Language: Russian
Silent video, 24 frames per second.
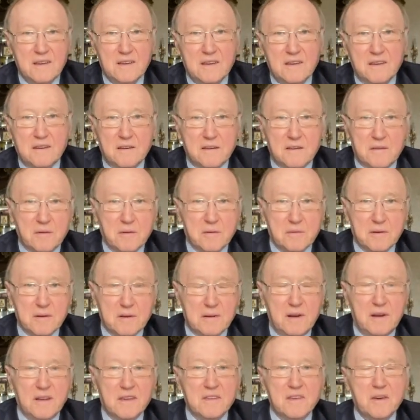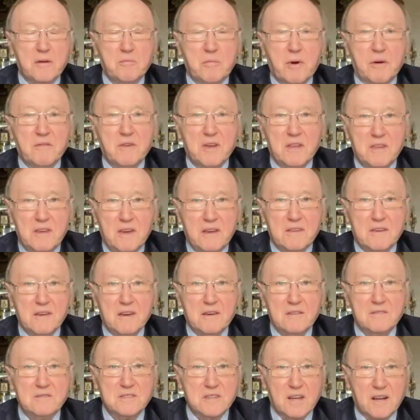э, линия
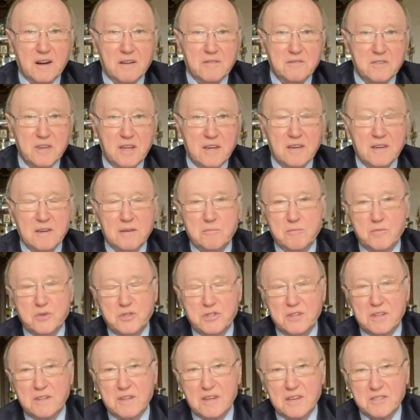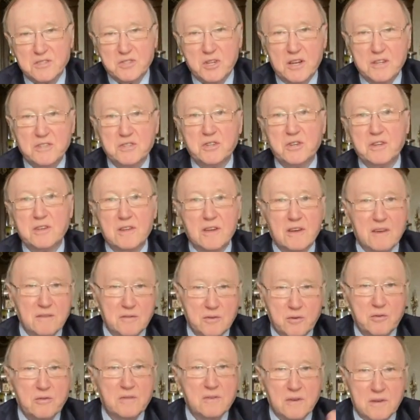поведения, все равны, и мужчина, и женщина,
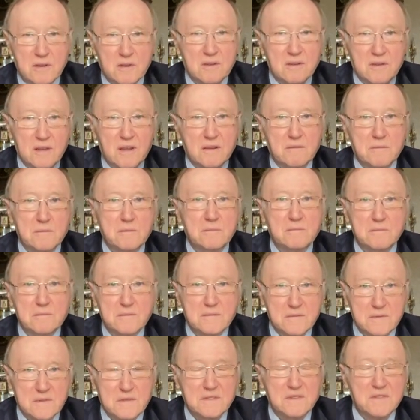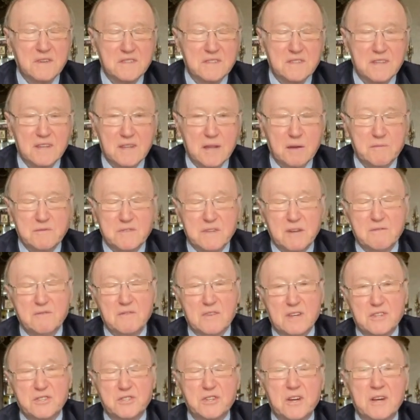ну и известные нам всем
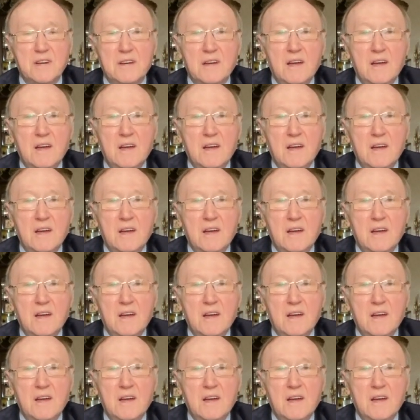вещи.